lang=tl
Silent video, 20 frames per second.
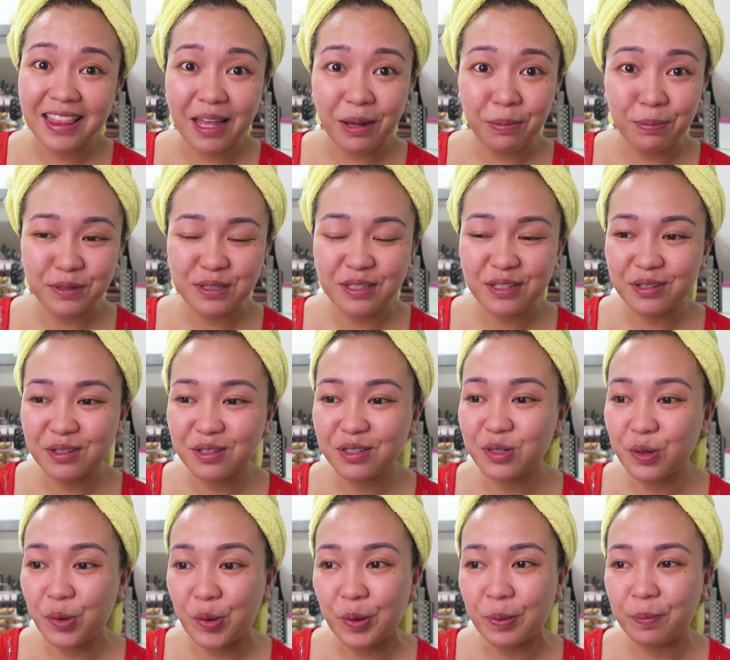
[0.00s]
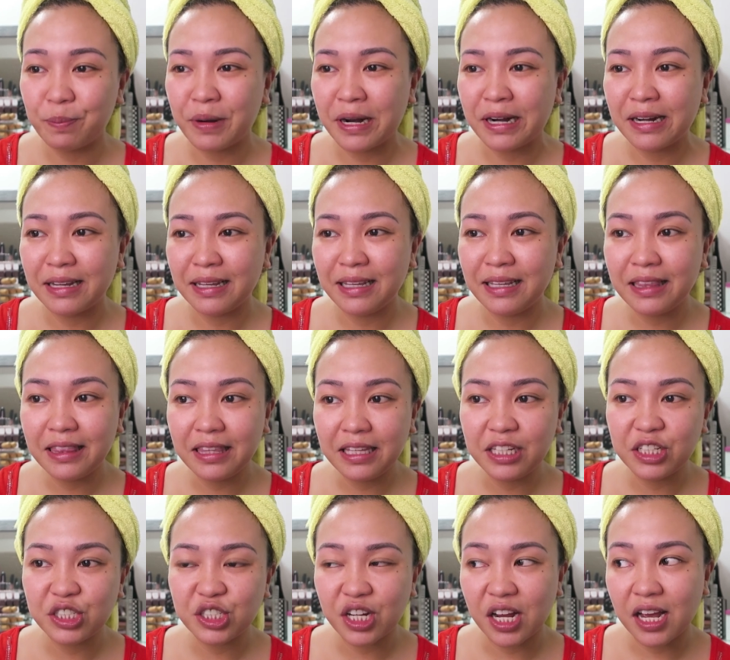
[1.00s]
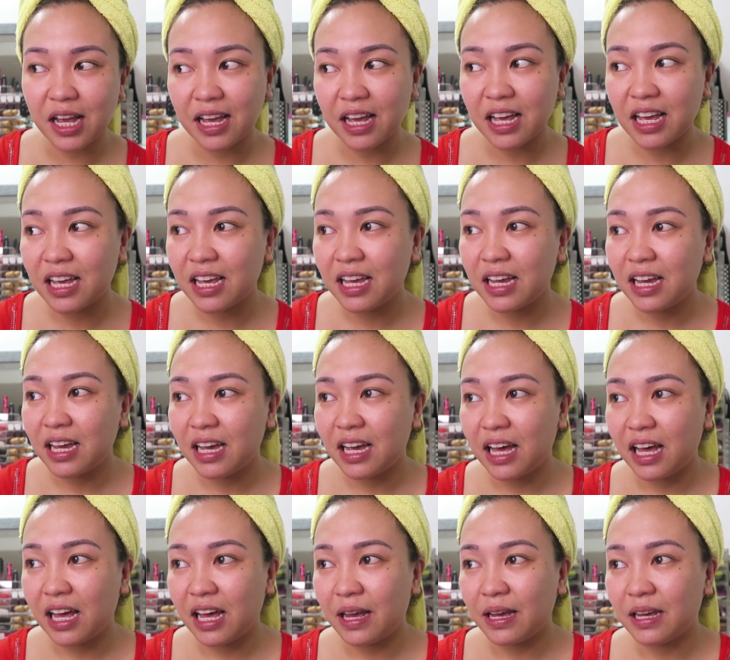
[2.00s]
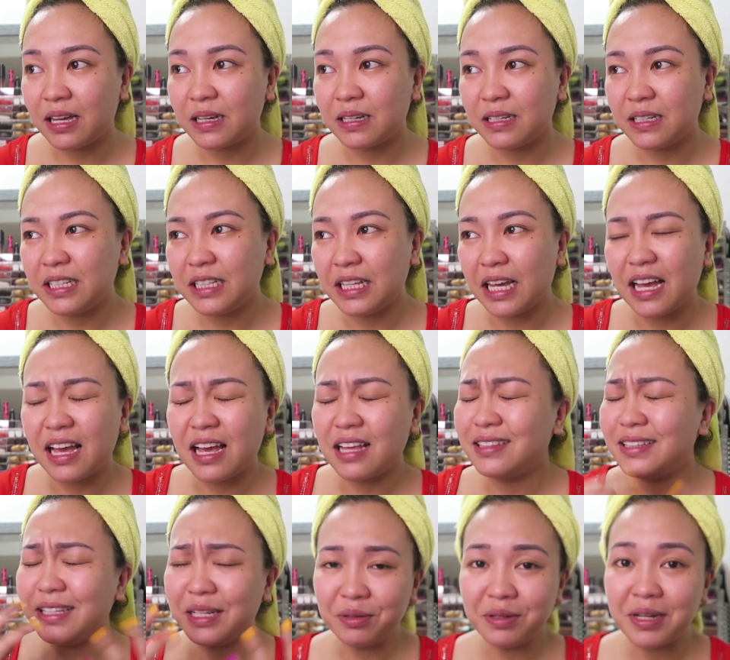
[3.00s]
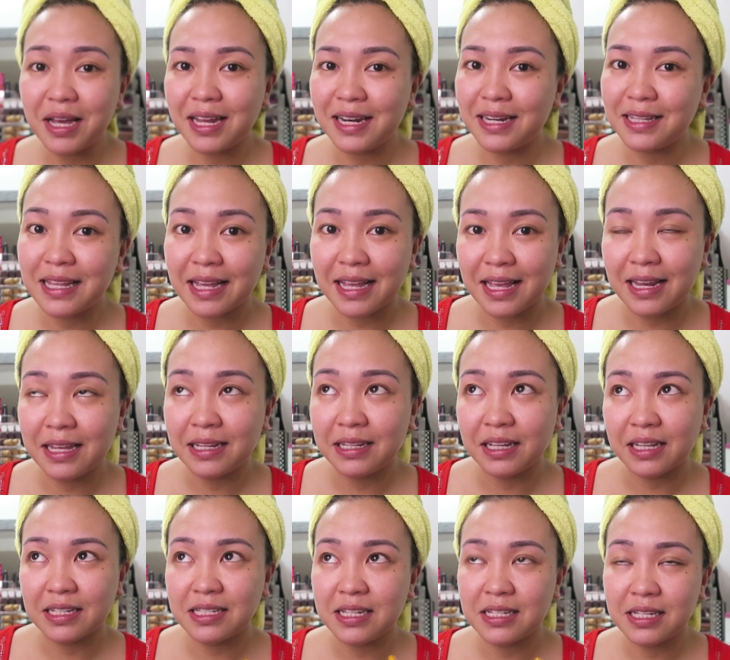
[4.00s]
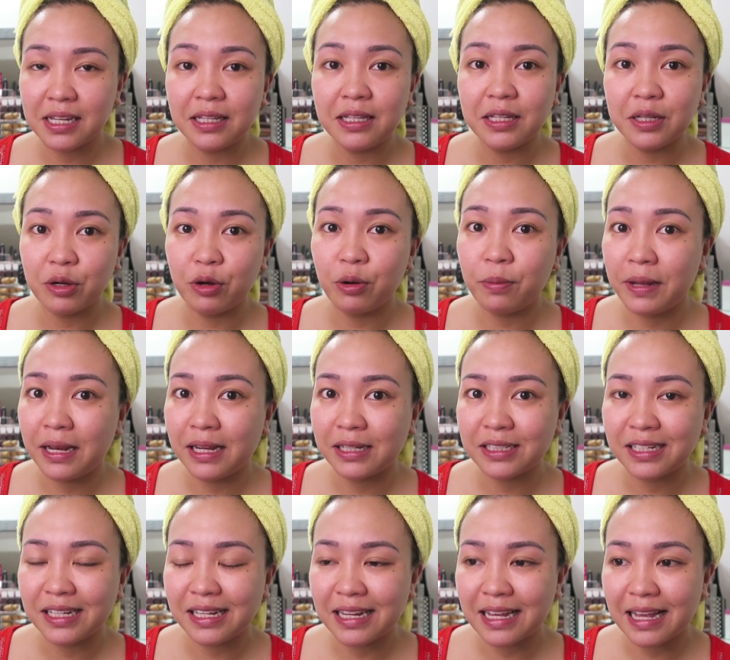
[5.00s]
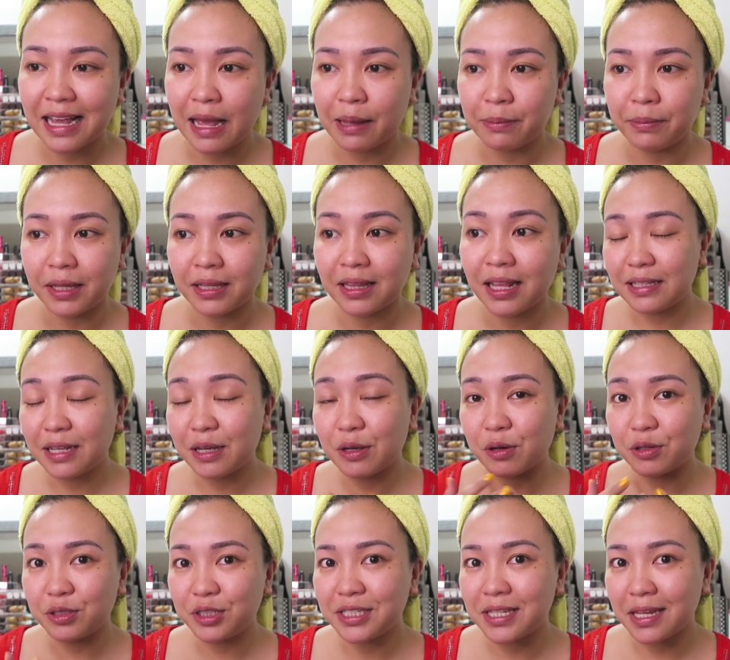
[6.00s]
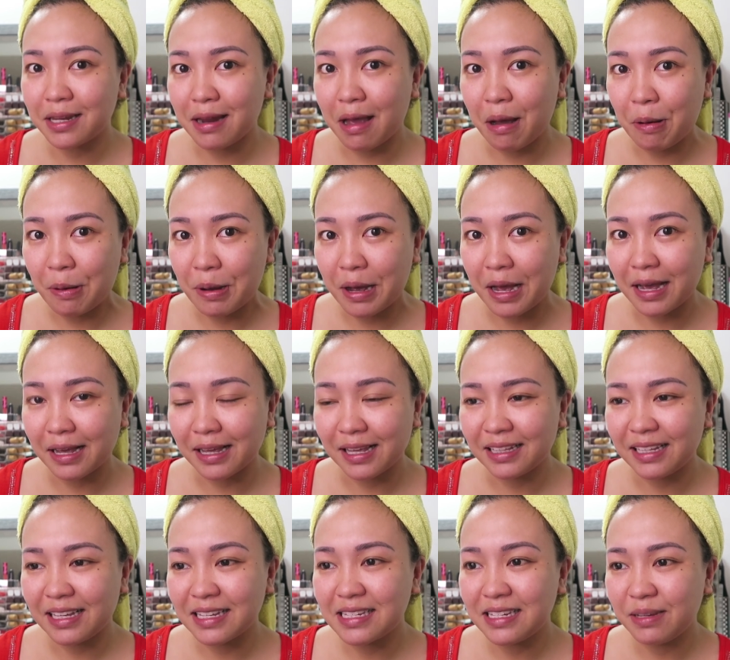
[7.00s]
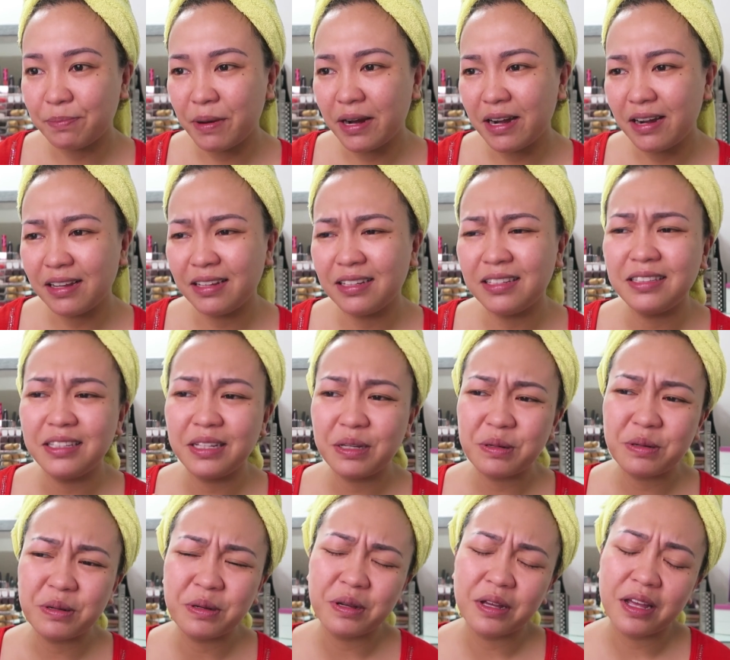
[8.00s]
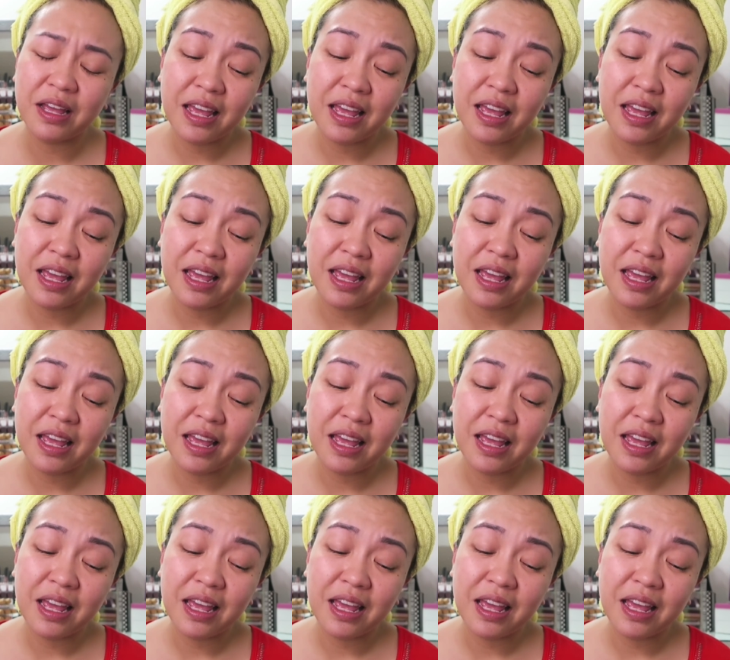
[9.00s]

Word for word: Tapos yung soap, parang hindi siya, uh, hindi ko na nga natagalan eh, kasi isang linggo ko pala siyang ginagamit. Nag-Kojisan ako kagad kasi parang hindi ko,